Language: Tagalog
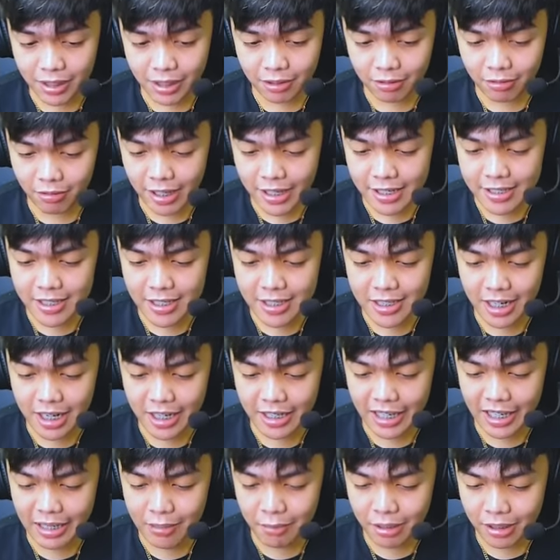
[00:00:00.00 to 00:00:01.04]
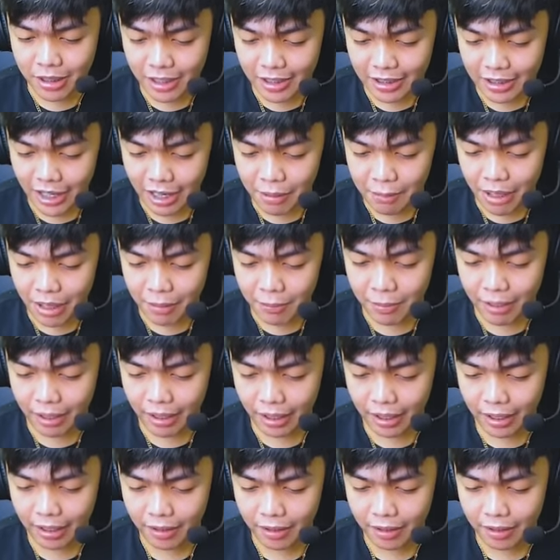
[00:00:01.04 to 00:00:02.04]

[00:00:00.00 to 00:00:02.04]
na to guys. Straight cable kill tayo mga para.